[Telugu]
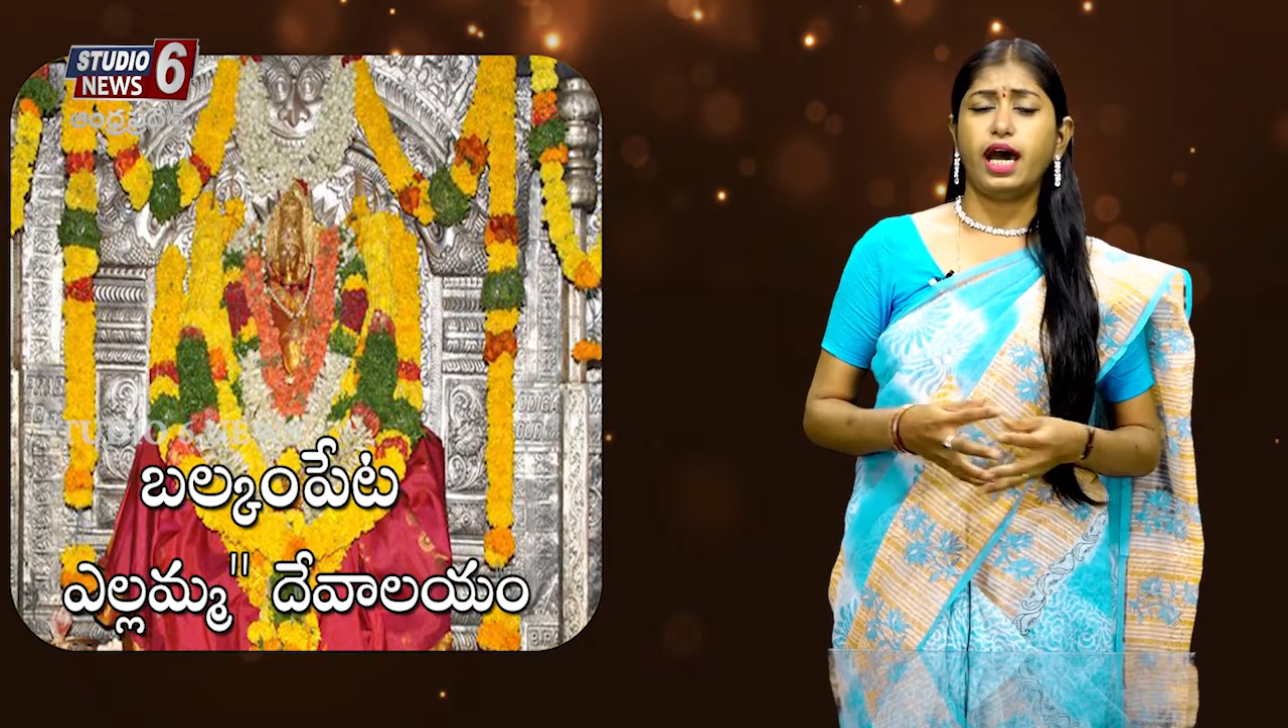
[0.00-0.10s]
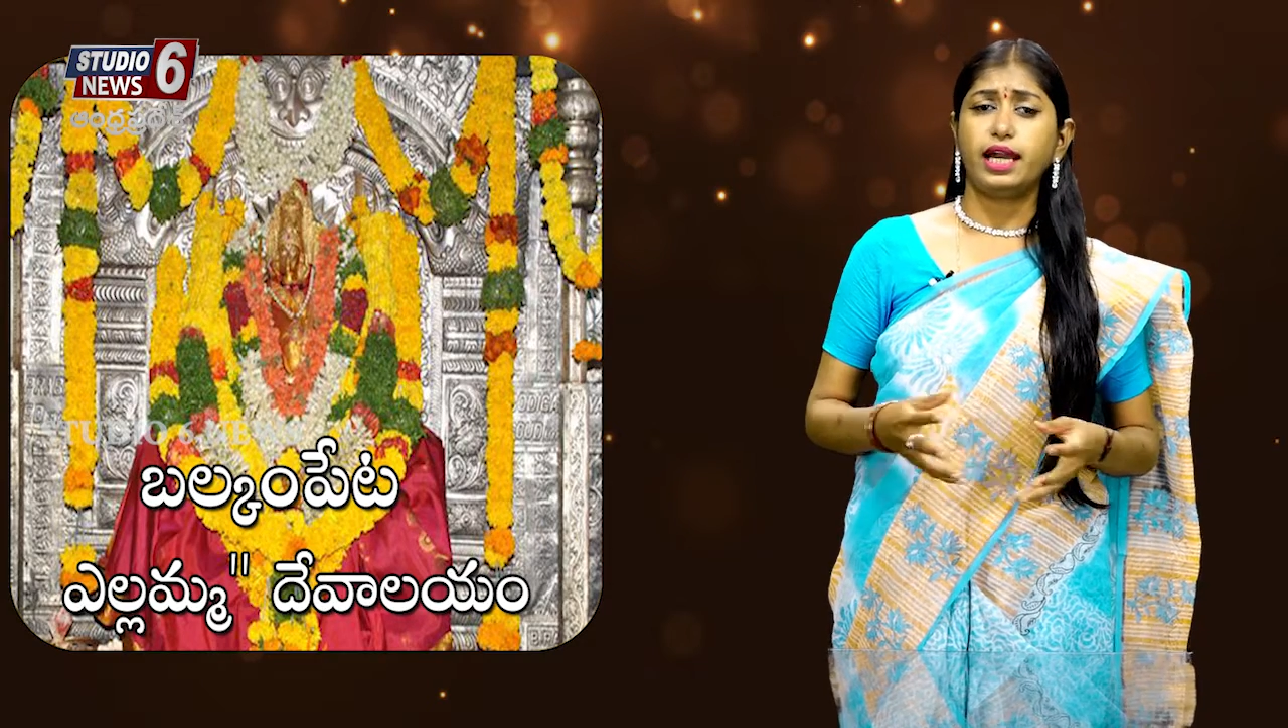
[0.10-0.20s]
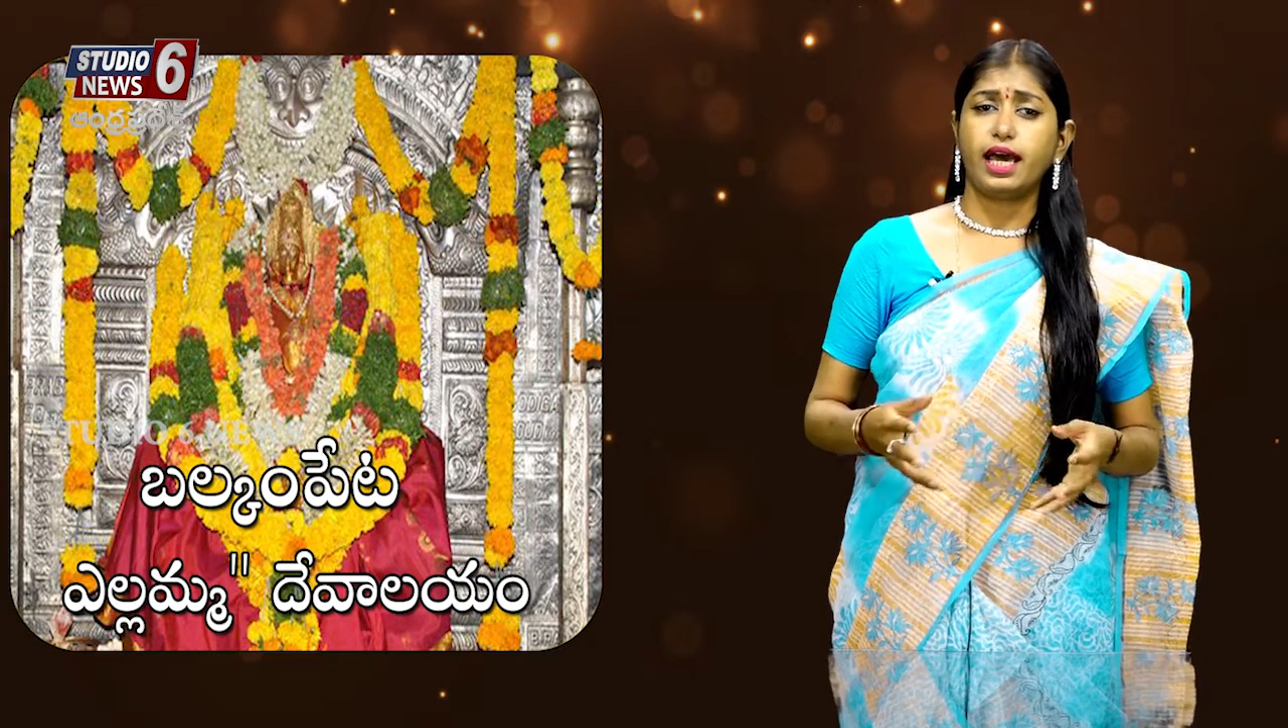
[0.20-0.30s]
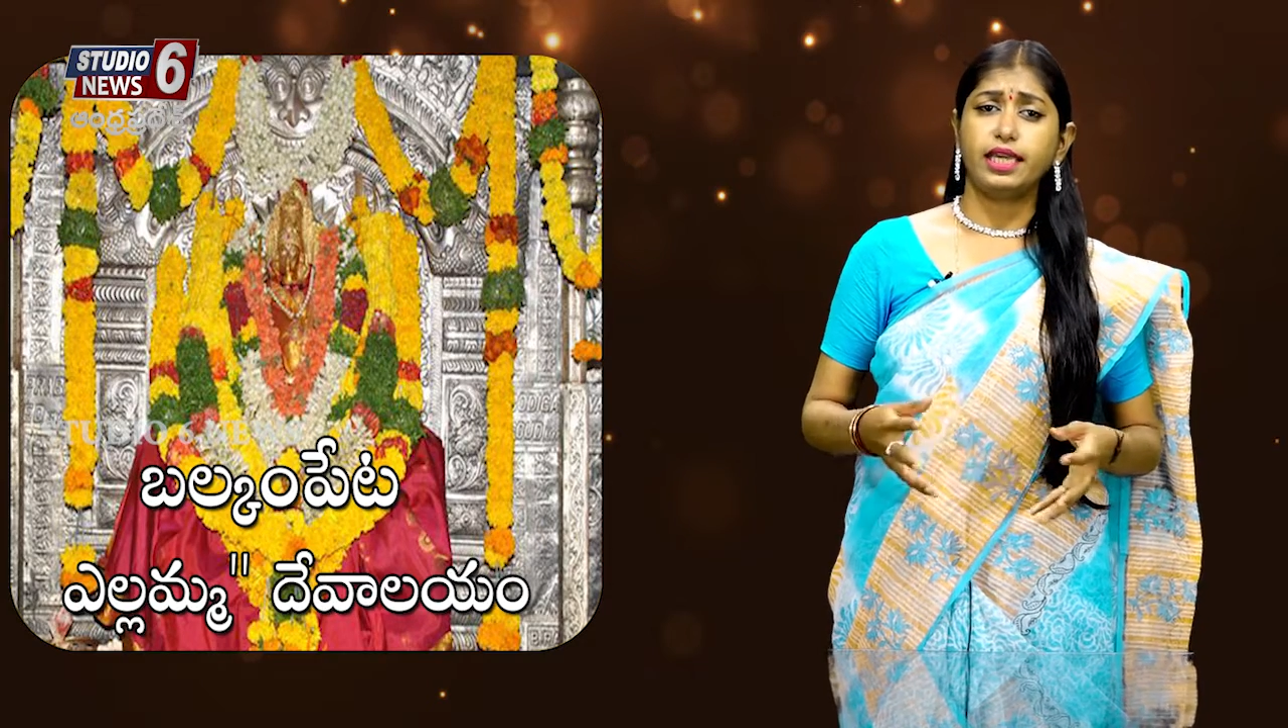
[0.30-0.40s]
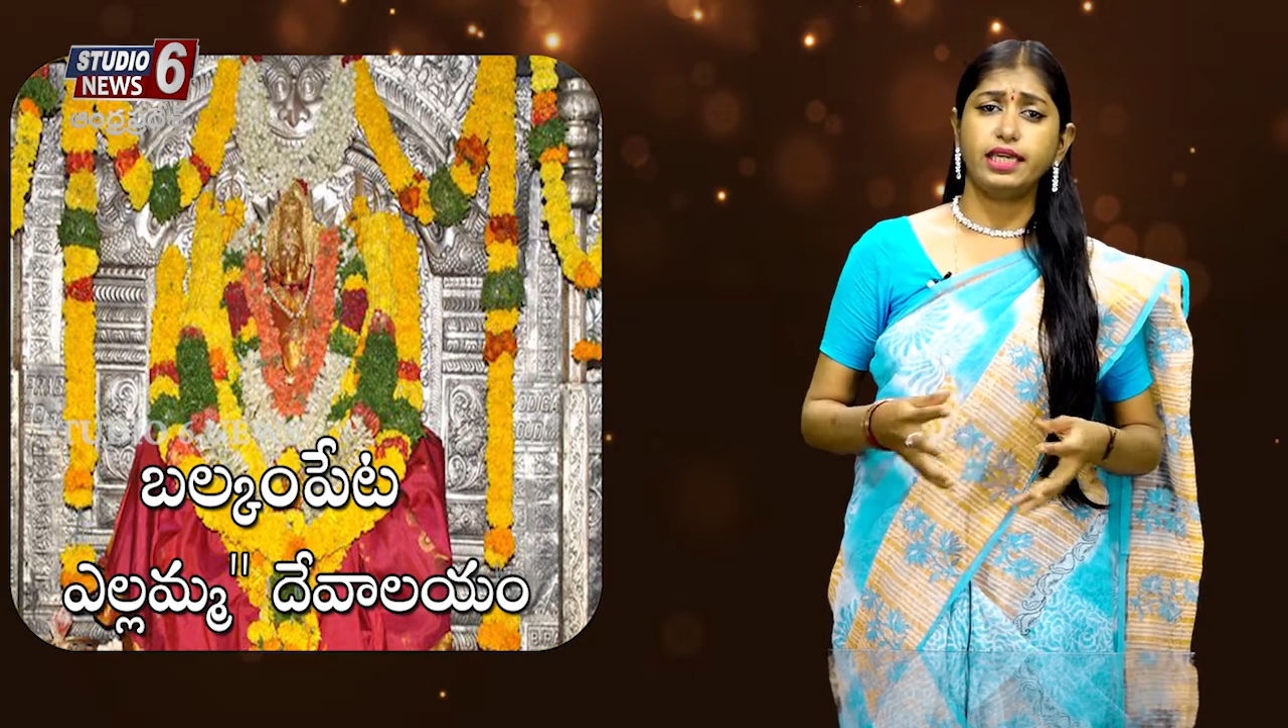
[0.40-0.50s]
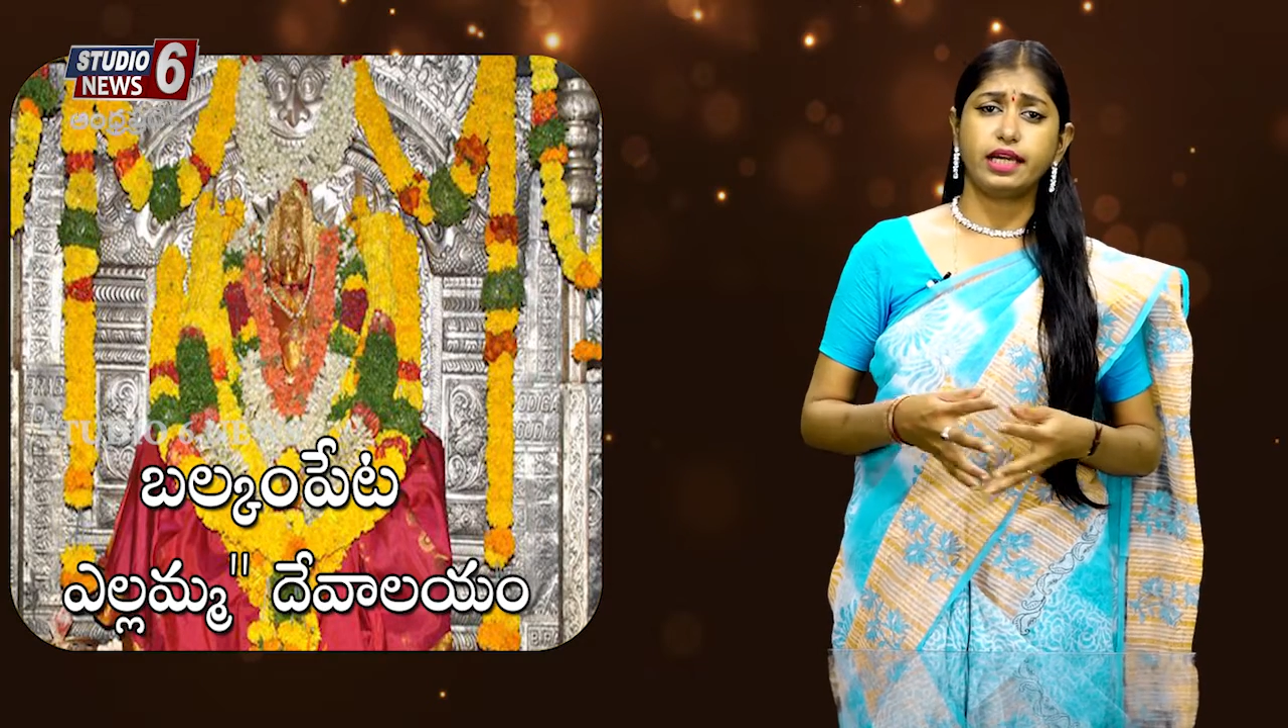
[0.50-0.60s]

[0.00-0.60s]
ఆ రాయి